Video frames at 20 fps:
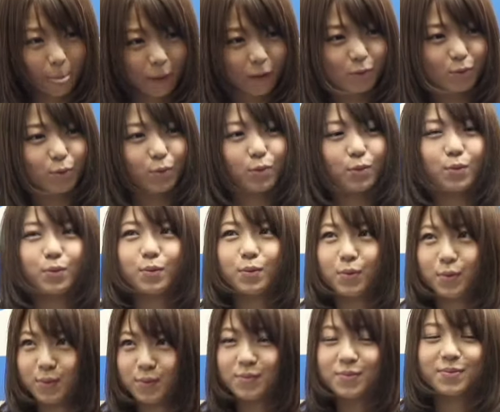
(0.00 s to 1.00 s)
男の子
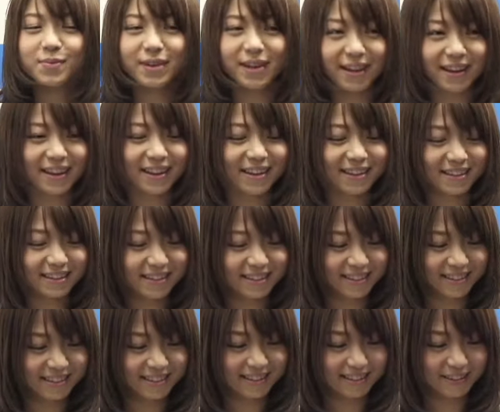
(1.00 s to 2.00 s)
をはい
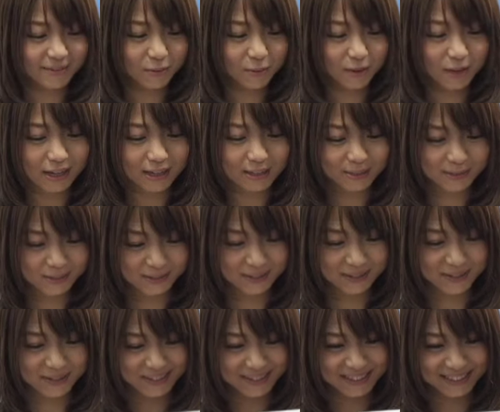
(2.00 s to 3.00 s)
もてあそんで
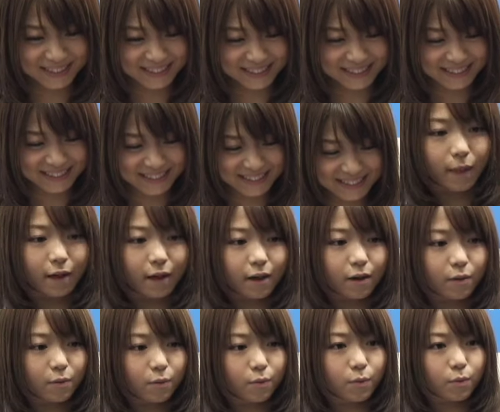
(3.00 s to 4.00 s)
ます
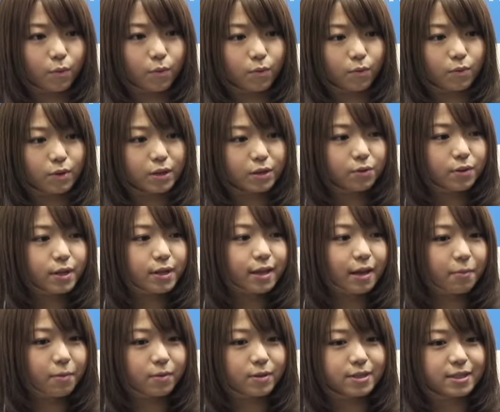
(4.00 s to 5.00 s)
一人
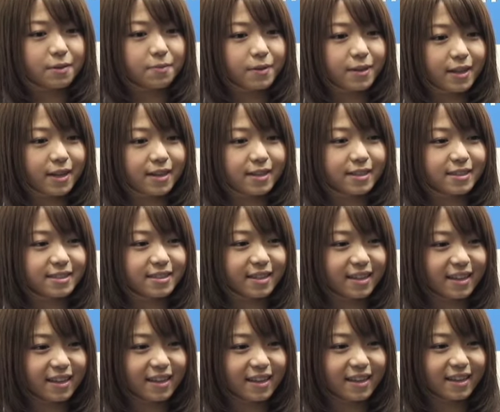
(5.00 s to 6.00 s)
旅をしてみたいです
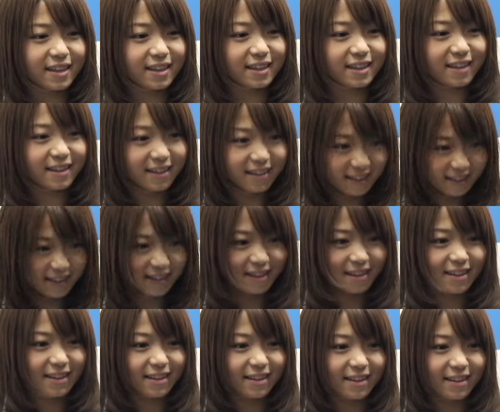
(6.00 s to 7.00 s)
ねど
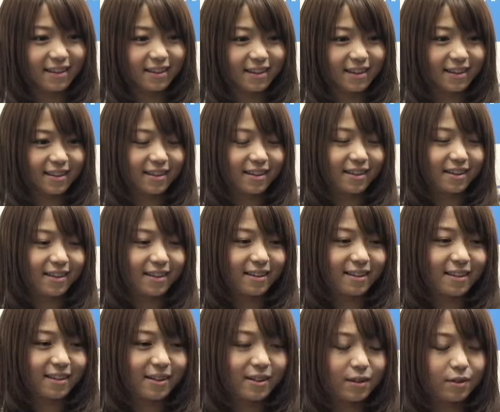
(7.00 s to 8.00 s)
のあたりに行きましょう
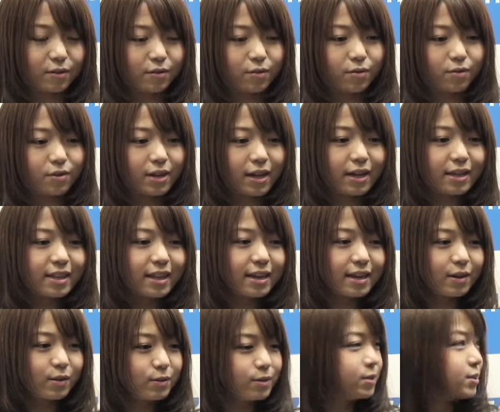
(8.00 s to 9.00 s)
かどのあたり
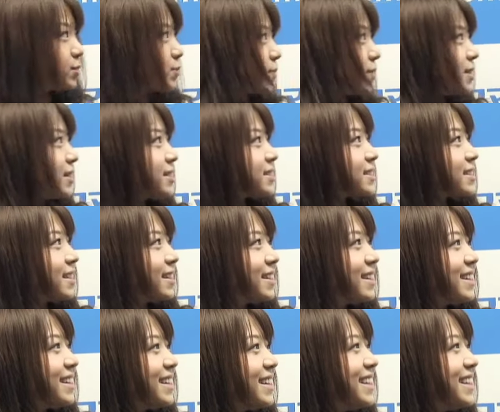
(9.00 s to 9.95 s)
がおすすめですか